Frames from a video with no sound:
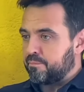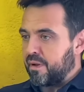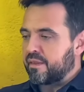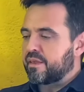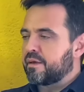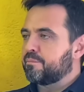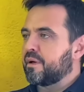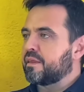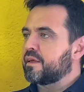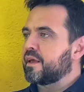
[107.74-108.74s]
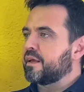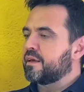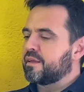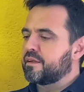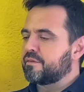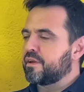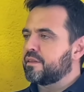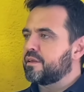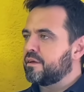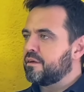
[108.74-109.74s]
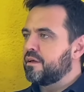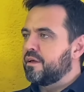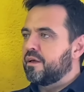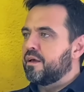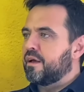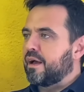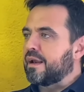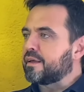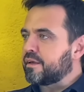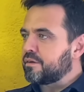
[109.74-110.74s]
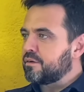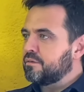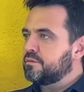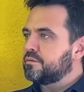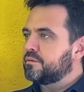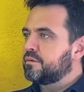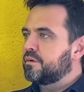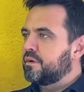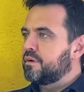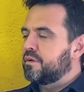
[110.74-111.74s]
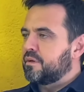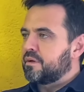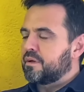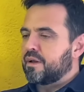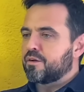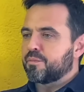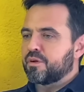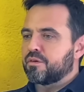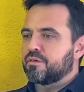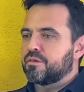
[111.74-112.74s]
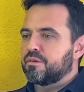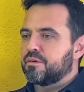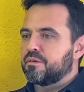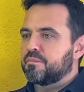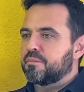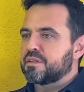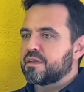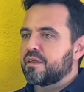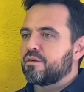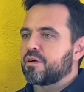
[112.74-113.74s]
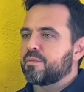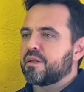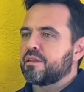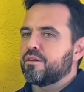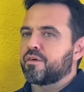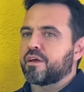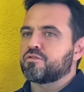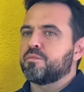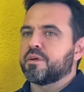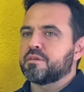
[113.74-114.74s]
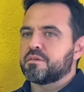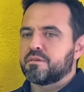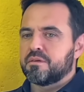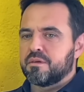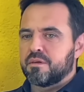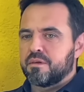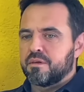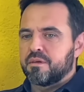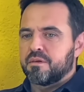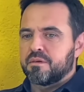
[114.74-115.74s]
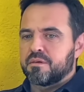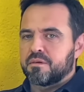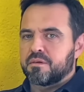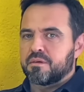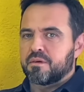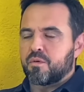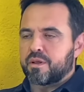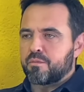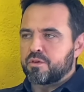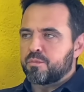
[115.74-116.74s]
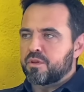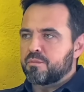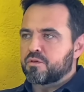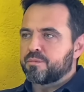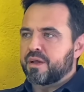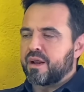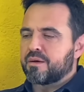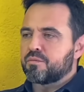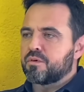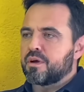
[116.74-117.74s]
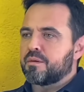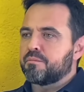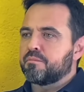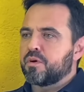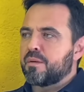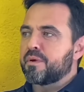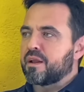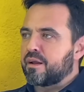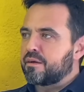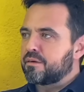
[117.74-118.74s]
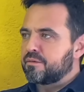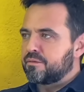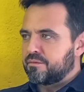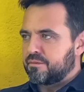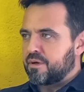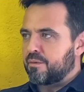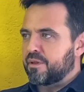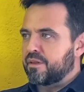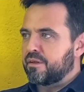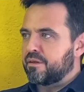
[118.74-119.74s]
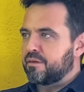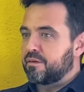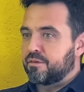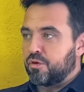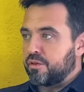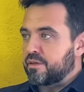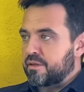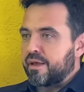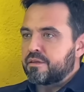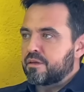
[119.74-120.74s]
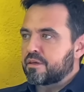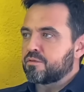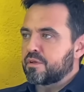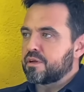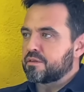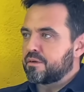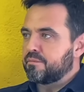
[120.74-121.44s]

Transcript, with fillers: Parece, parece que hace referencia a alguien, ¿no? Sí. Claro, pero más allá de lo que parece y de lo que asumes, en cualquier momento podemos parar, a, voy a mirar realmente dónde está este, que es un desastre.